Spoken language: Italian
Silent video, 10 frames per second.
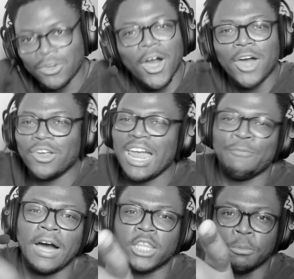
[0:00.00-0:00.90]
No, non l'hai
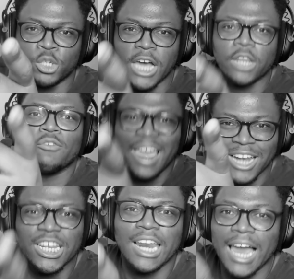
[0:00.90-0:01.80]
fatto, bugiardo. Vai, a
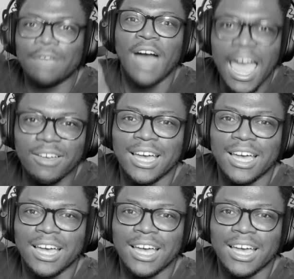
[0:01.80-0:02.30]
lasciare like, vai,